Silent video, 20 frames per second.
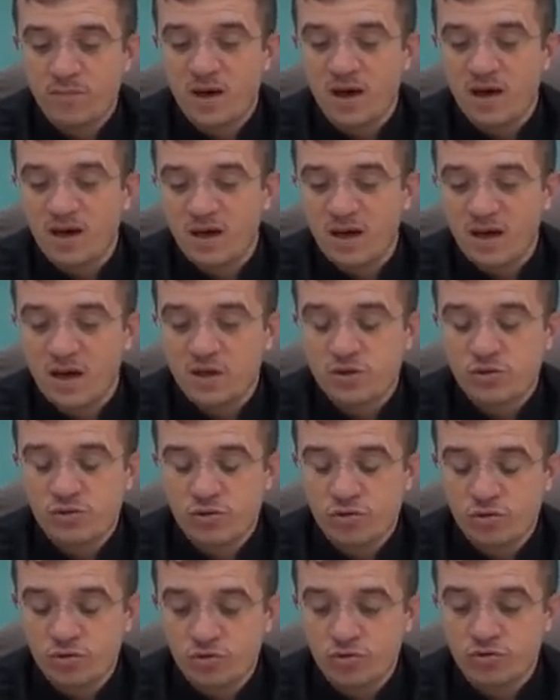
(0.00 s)
Barla'ya
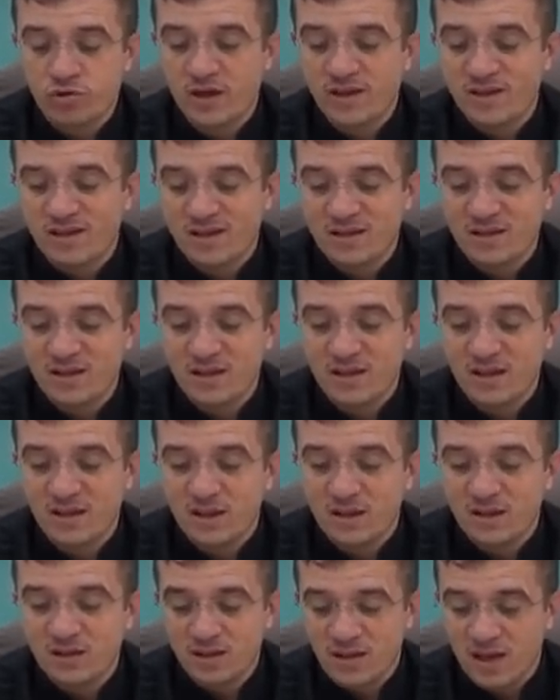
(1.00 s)
sürgün
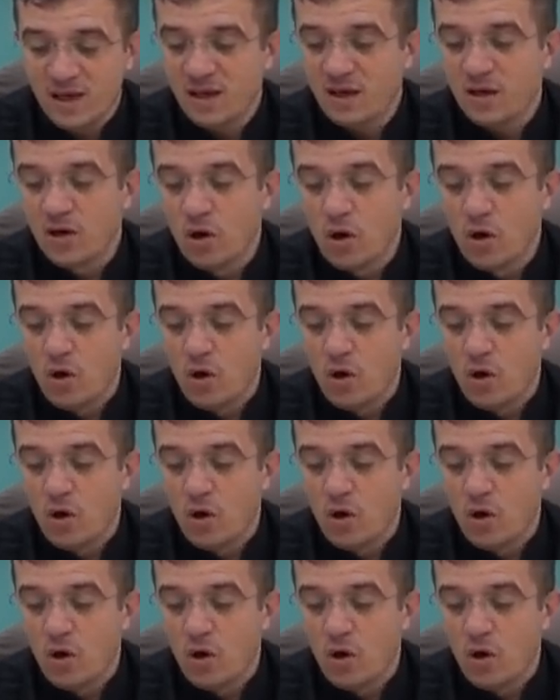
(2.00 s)
edildiği de